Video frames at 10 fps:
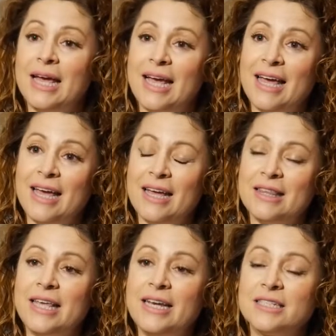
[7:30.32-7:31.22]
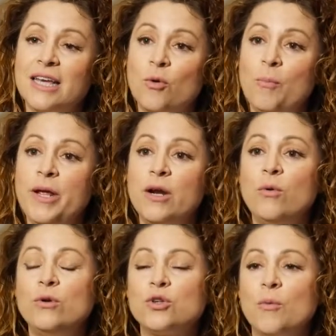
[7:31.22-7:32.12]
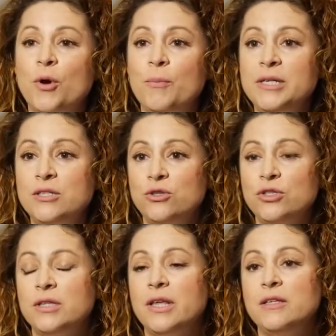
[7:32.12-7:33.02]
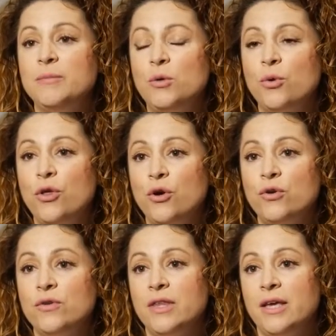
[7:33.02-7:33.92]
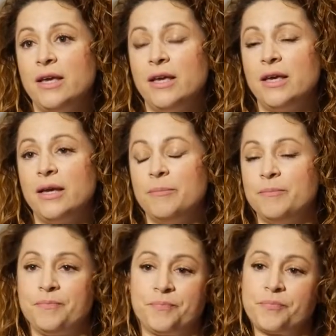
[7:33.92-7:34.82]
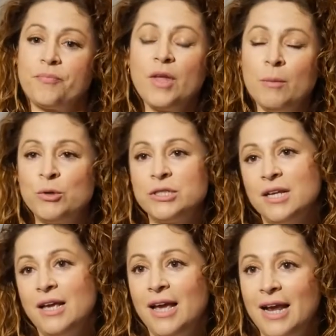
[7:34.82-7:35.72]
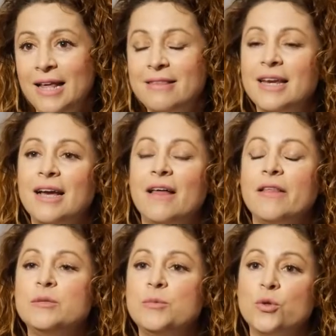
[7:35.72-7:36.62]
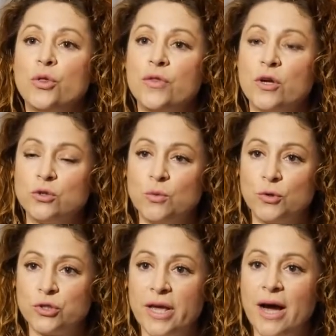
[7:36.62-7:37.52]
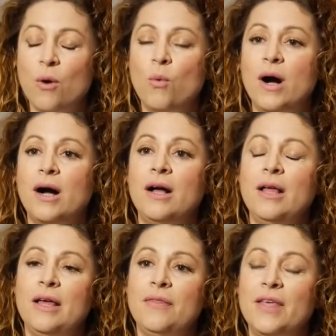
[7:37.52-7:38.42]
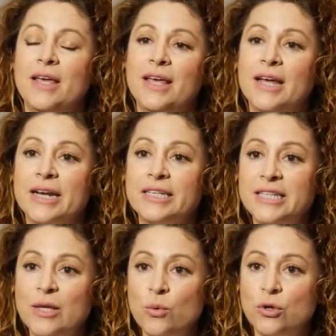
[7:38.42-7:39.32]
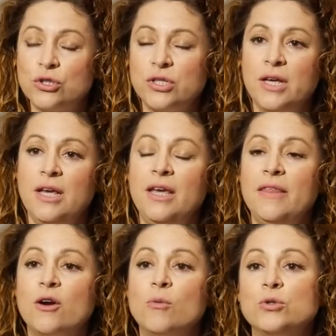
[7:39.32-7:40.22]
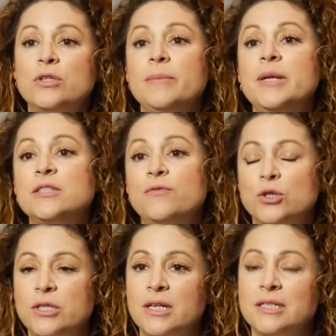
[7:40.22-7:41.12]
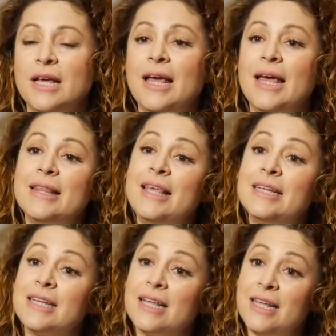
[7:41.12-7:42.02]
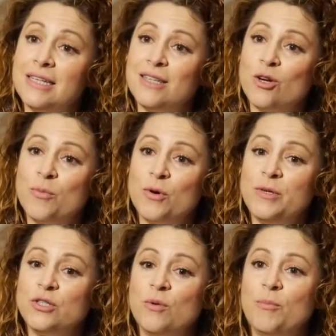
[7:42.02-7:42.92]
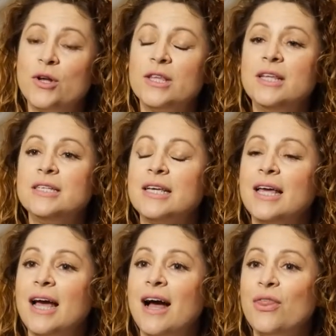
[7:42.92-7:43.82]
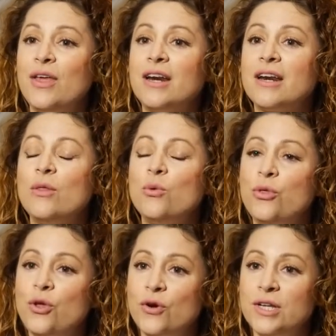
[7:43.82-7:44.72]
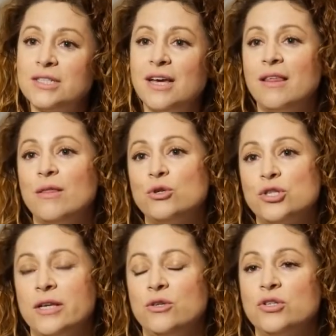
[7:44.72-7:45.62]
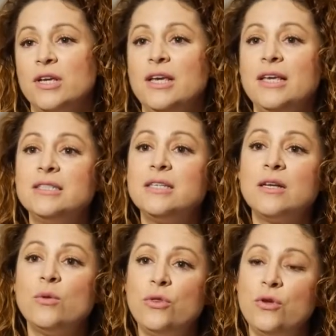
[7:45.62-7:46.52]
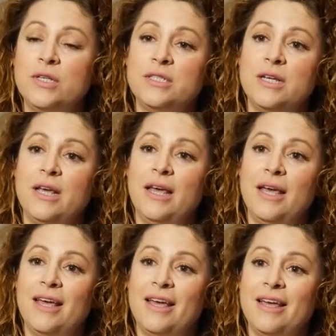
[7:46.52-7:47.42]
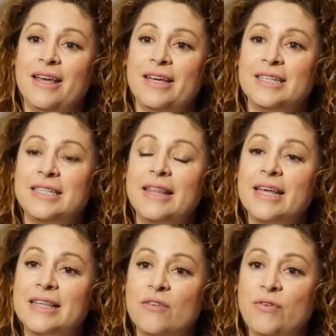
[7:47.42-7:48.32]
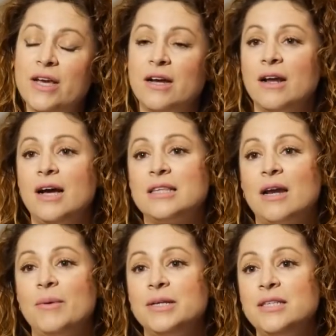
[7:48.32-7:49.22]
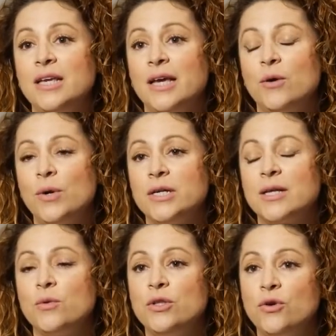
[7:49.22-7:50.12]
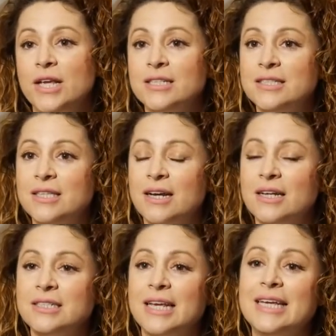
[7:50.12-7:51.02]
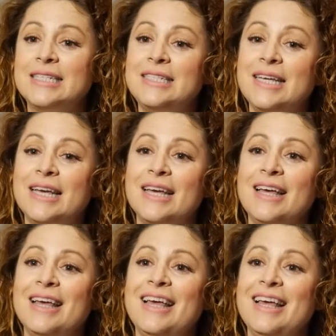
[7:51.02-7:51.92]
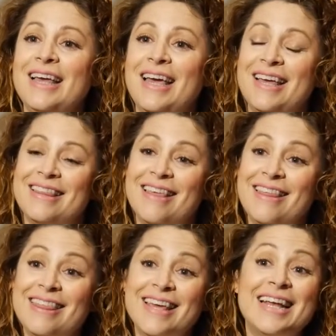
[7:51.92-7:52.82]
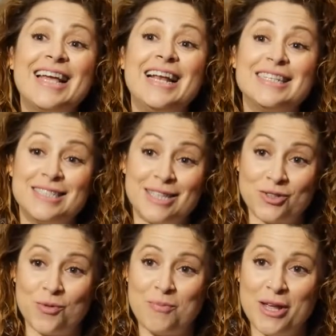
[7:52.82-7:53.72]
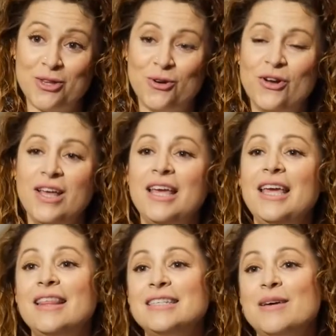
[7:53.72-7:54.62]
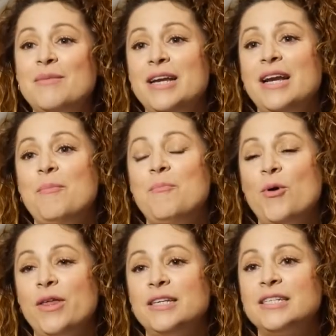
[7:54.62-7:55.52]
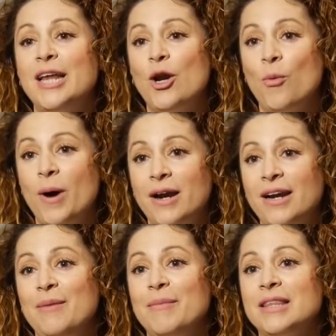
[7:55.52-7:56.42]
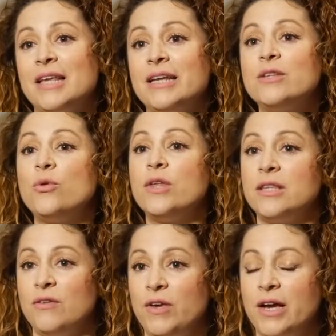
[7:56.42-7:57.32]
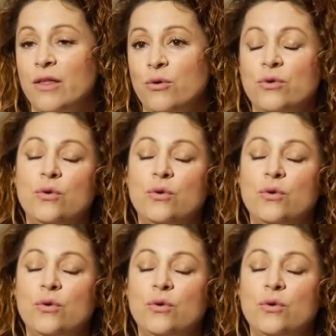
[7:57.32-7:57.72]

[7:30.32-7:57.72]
Que tienes que cumplir unos compromisos de disminución de pues, eléctrica, de disminución de consumos de agua, de residuos y de combustibles fósiles tienes que adquirir este compromiso porque tienes que hacer reducciones cada dos años. Y estas reducciones eh, se certifican a través de unas auditorías externas que sí que eh, te dicen que las estás cumpliendo y de esta manera puedes renovar y mantener tu certificado.